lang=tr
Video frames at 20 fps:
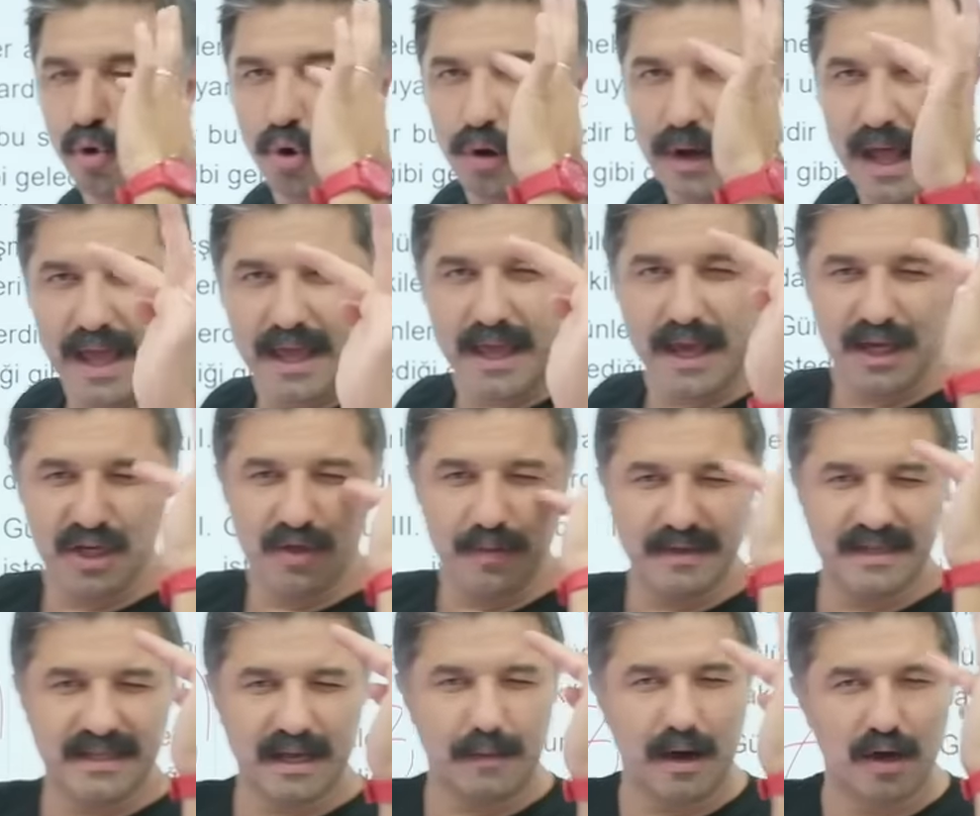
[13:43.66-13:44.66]
Görülen
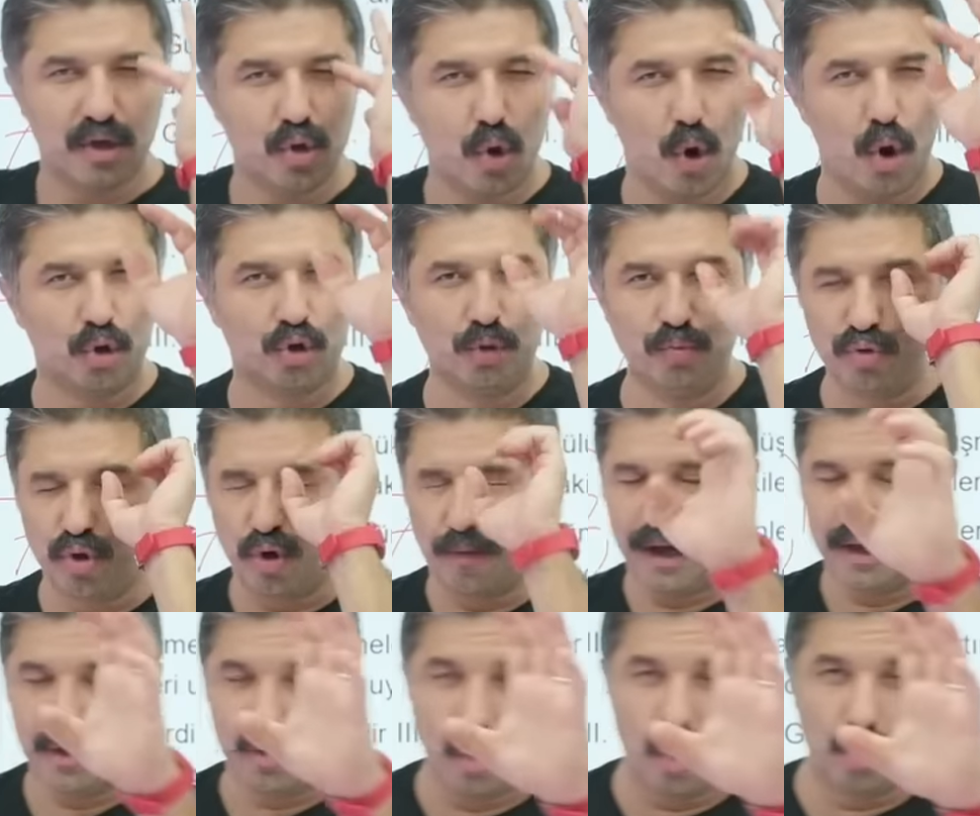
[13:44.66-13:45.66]
geçmiş zaman gördüm diyor
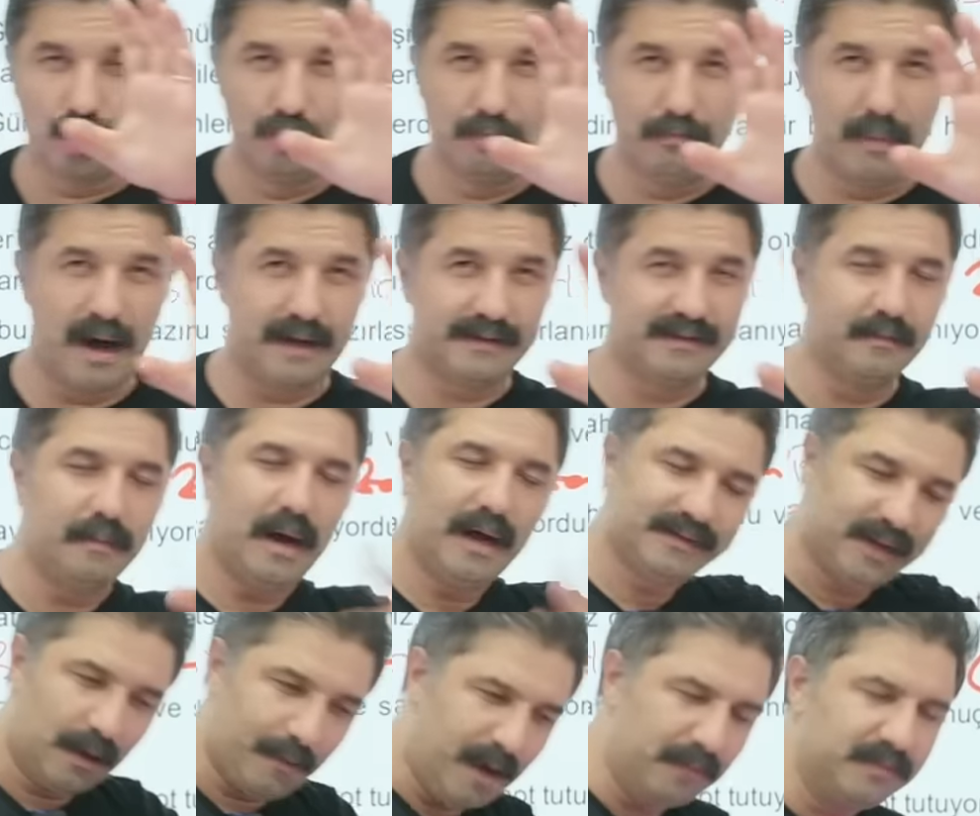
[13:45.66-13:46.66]
ben. Gördüm baktım.
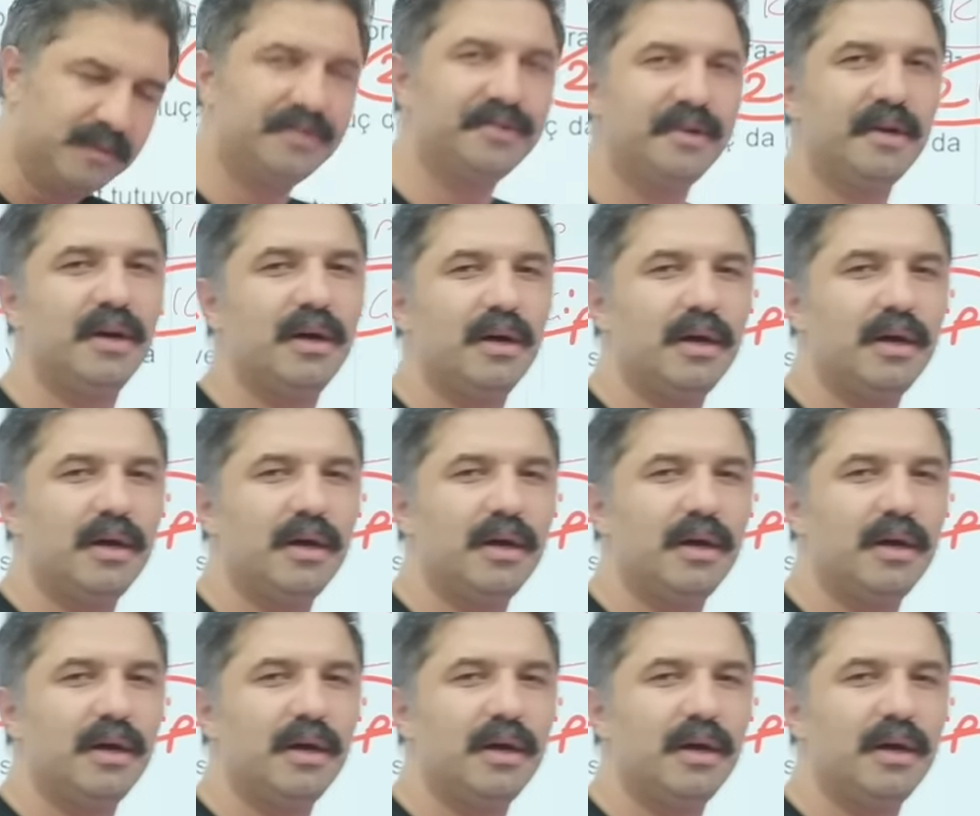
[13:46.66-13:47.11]
Ha tamamdır.